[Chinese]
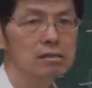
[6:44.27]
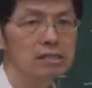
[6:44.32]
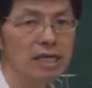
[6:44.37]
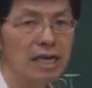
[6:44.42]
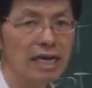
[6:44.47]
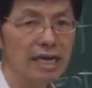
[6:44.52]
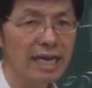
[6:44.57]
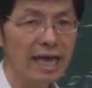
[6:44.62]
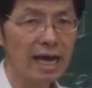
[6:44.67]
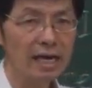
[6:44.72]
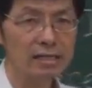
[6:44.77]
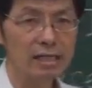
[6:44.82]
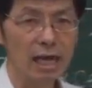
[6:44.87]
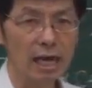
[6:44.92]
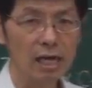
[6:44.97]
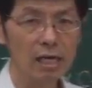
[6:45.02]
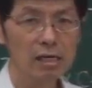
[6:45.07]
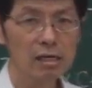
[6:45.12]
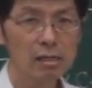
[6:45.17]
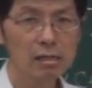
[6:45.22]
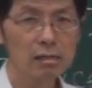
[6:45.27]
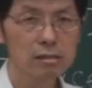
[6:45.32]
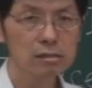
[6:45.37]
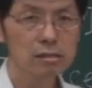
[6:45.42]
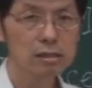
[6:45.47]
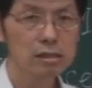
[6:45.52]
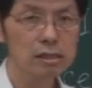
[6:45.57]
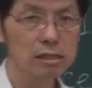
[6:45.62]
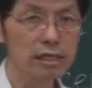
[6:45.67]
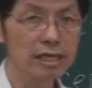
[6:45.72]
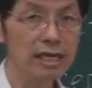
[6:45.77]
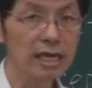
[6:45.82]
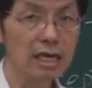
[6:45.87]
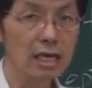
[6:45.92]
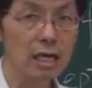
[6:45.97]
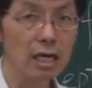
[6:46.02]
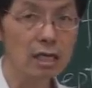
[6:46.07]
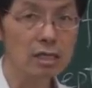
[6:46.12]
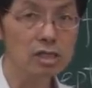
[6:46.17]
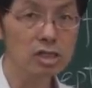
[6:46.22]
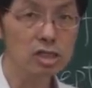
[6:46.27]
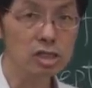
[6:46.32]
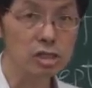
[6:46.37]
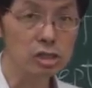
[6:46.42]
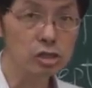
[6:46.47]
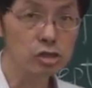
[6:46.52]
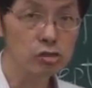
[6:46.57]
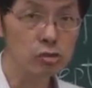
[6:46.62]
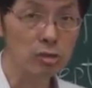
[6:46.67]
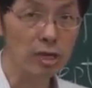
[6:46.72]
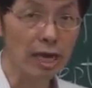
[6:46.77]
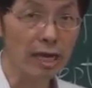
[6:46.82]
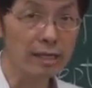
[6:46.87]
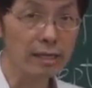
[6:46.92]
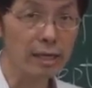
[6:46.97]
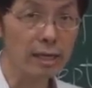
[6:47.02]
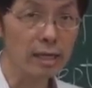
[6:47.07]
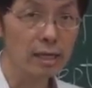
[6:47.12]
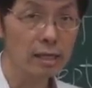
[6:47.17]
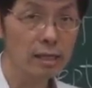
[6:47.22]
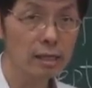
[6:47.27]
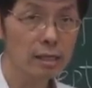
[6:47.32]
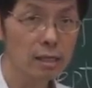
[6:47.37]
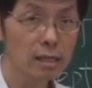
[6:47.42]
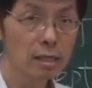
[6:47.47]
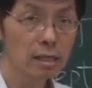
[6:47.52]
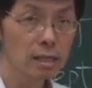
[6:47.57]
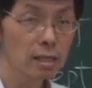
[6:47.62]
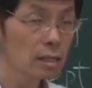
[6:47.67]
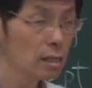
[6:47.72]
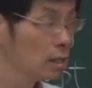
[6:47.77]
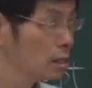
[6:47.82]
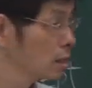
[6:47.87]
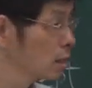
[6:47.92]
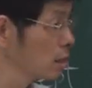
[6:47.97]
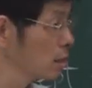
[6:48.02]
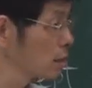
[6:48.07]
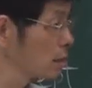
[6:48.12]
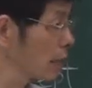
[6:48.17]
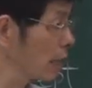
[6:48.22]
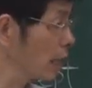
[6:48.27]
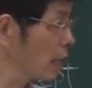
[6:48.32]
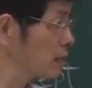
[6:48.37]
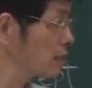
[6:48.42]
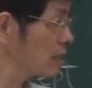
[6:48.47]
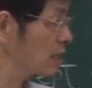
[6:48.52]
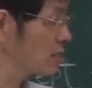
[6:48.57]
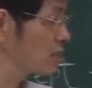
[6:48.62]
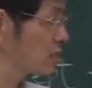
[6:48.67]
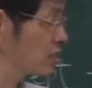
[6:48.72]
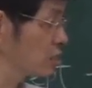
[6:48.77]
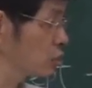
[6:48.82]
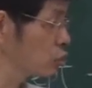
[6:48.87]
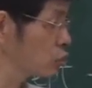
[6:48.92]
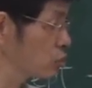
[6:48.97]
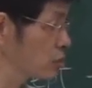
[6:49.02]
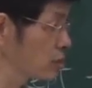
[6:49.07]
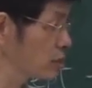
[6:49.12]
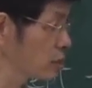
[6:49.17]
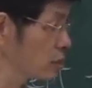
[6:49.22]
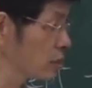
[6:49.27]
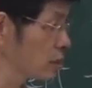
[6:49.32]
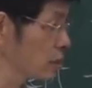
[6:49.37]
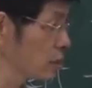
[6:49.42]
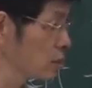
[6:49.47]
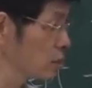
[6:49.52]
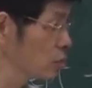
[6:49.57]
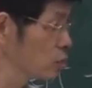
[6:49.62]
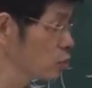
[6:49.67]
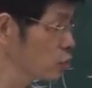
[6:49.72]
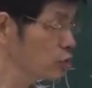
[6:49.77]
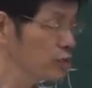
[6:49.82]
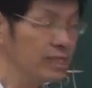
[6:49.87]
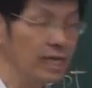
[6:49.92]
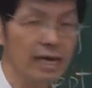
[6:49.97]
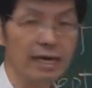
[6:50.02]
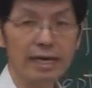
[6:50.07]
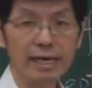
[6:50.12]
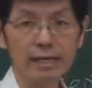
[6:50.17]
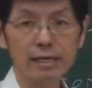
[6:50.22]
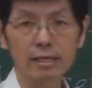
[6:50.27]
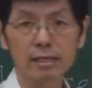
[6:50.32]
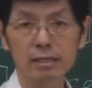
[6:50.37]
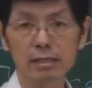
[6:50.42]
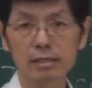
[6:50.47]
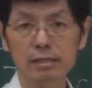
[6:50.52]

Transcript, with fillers: 这个量呢是一个实数来的，那这个实数是趋向零